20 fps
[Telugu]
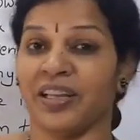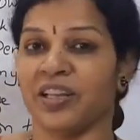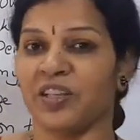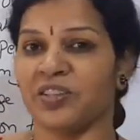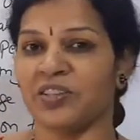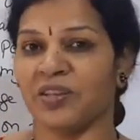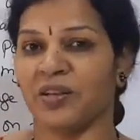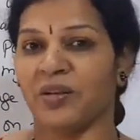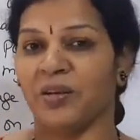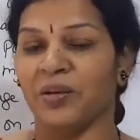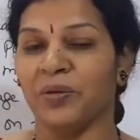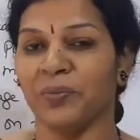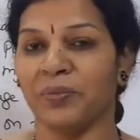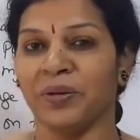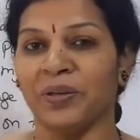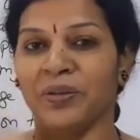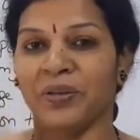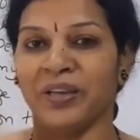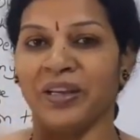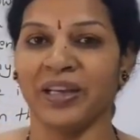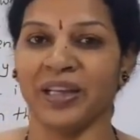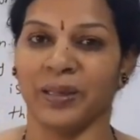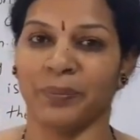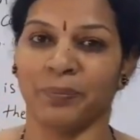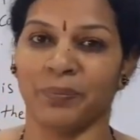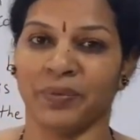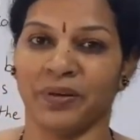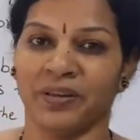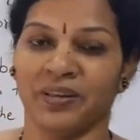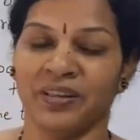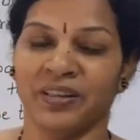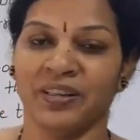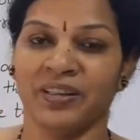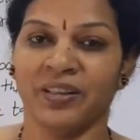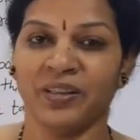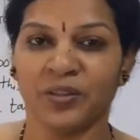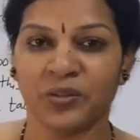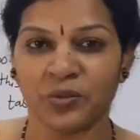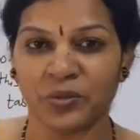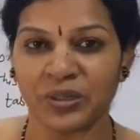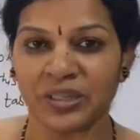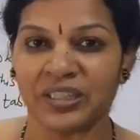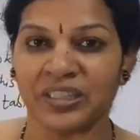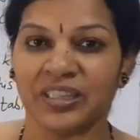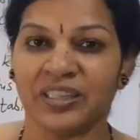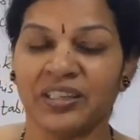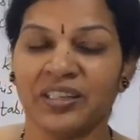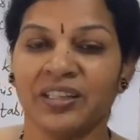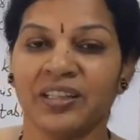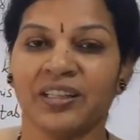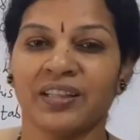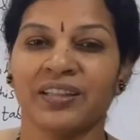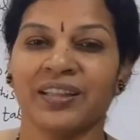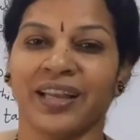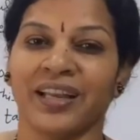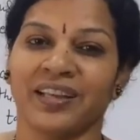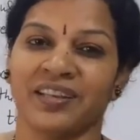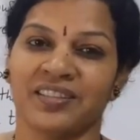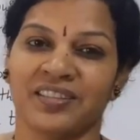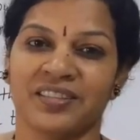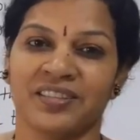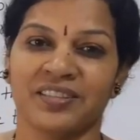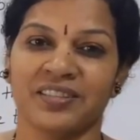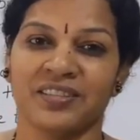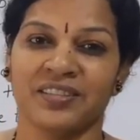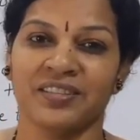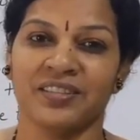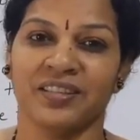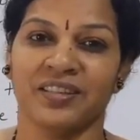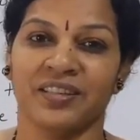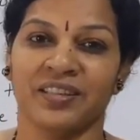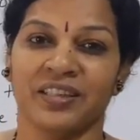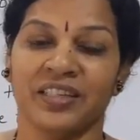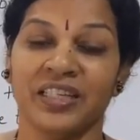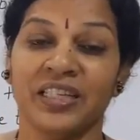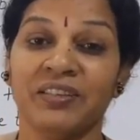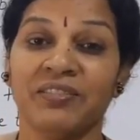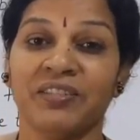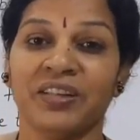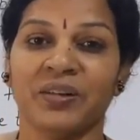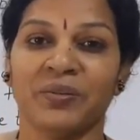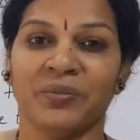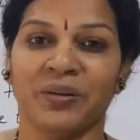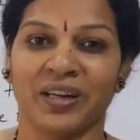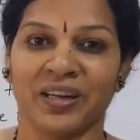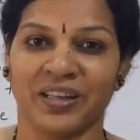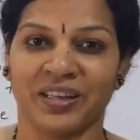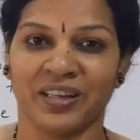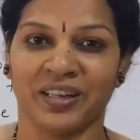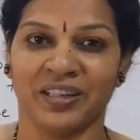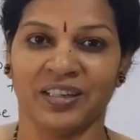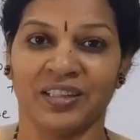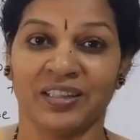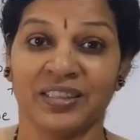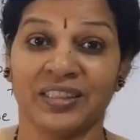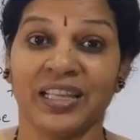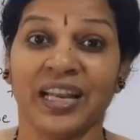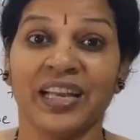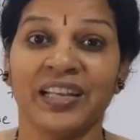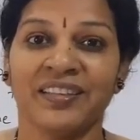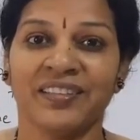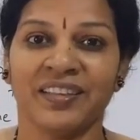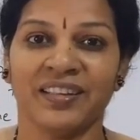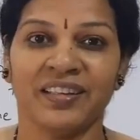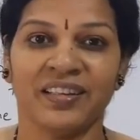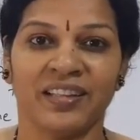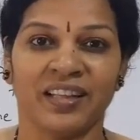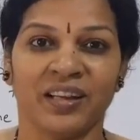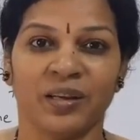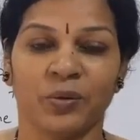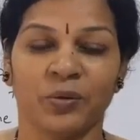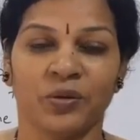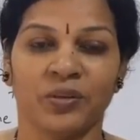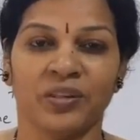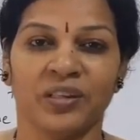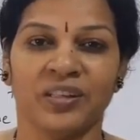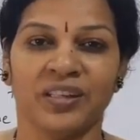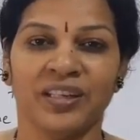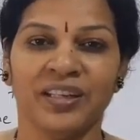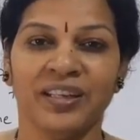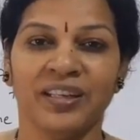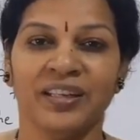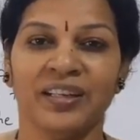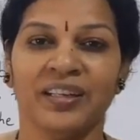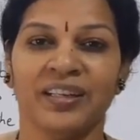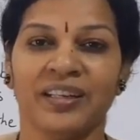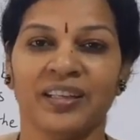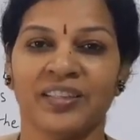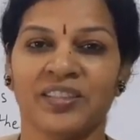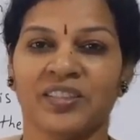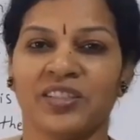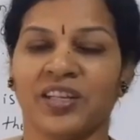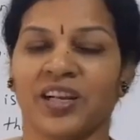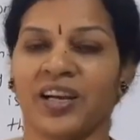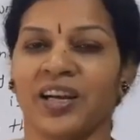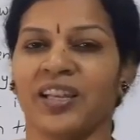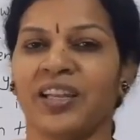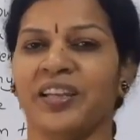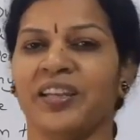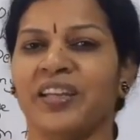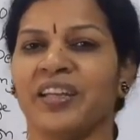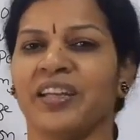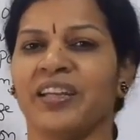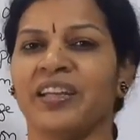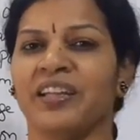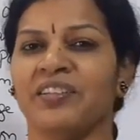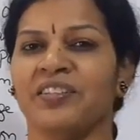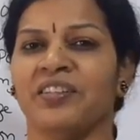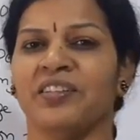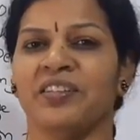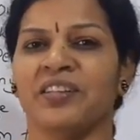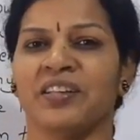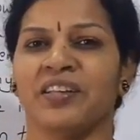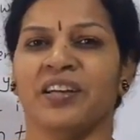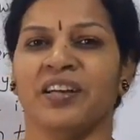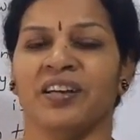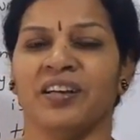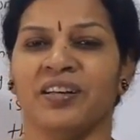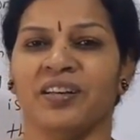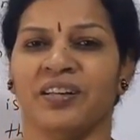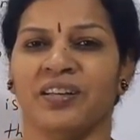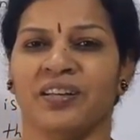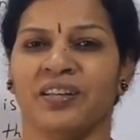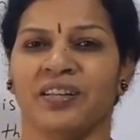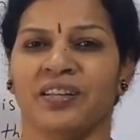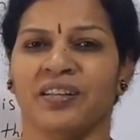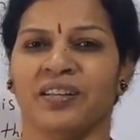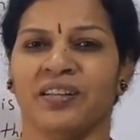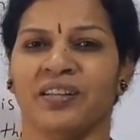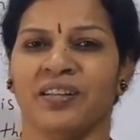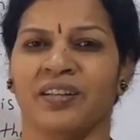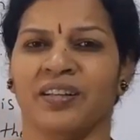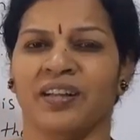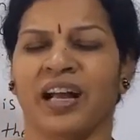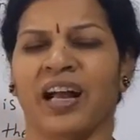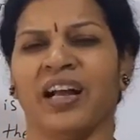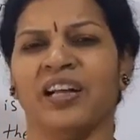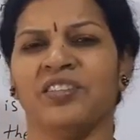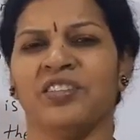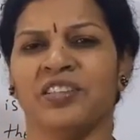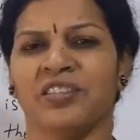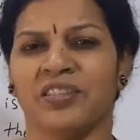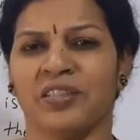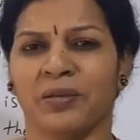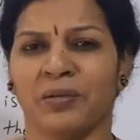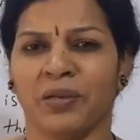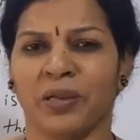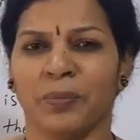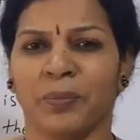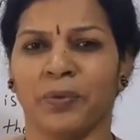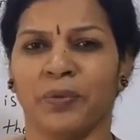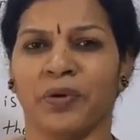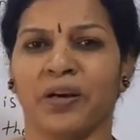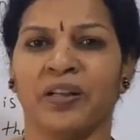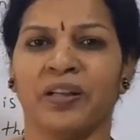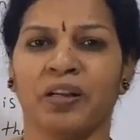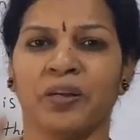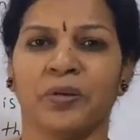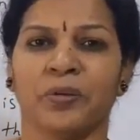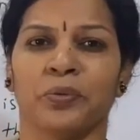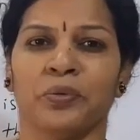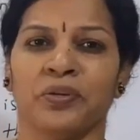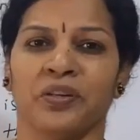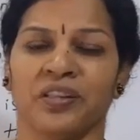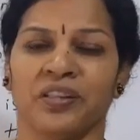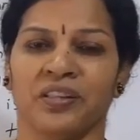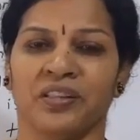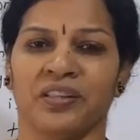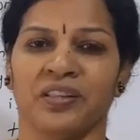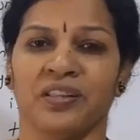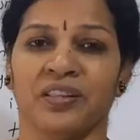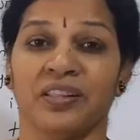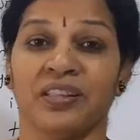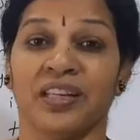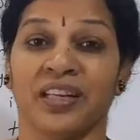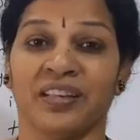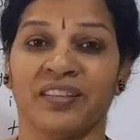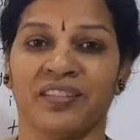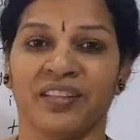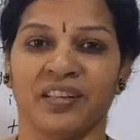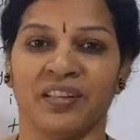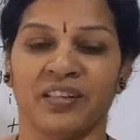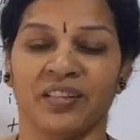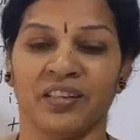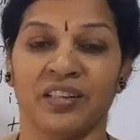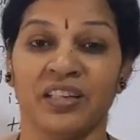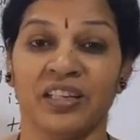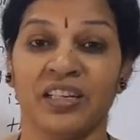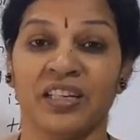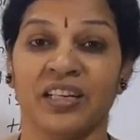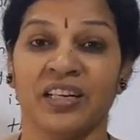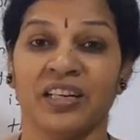థ్యాంక్స్ అలాట్ ఫర్ యువర్ హెల్ప్ సో ఇది థ్యాంక్స్ ఈ వర్డ్ వాడకండి థ్యాంక్స్ అనేది ఎలా ఉంటుందంటే చాలా నెగ్లెజెంట్గా ఆ చేసావు లేపో అన్నట్టుగా ఉంటుంది ఇది థ్యాంక్స్ అనేది